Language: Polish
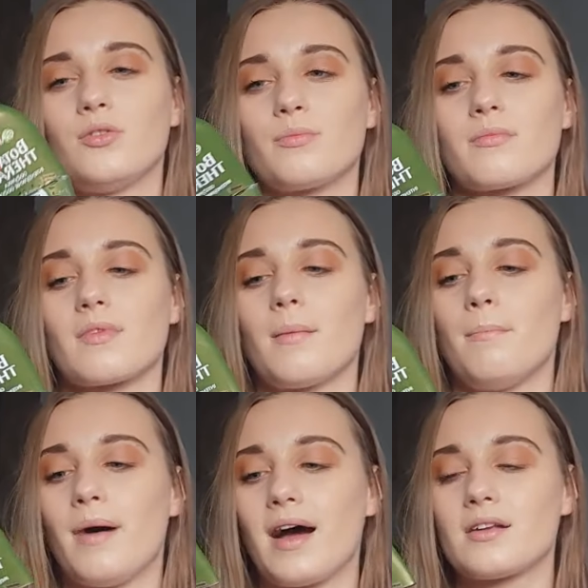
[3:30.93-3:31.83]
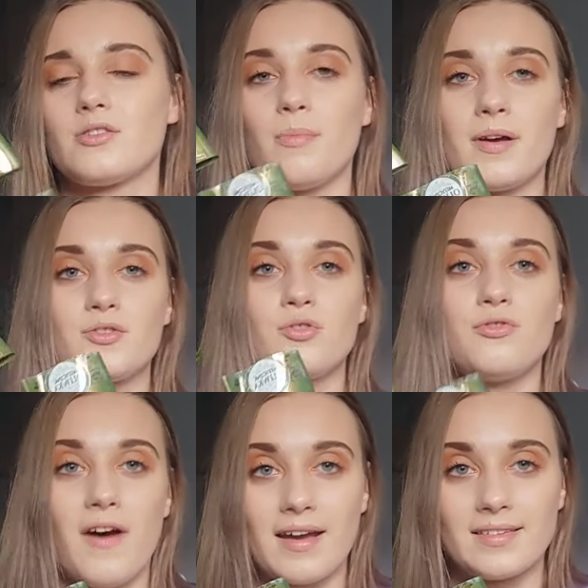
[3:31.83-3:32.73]
mm, bardzo, bardzo
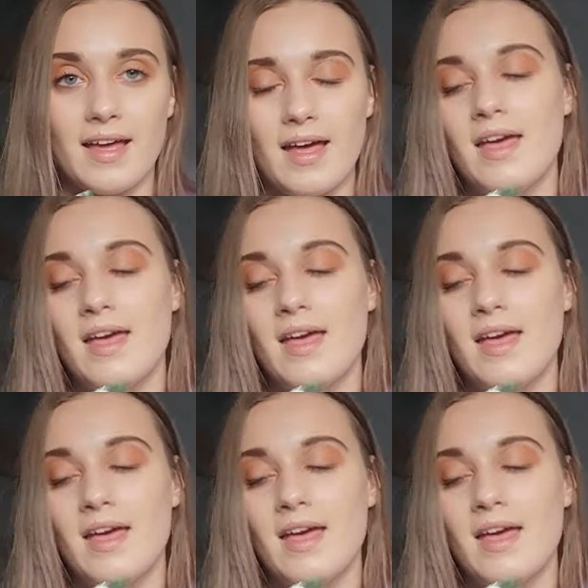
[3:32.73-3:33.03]
twarde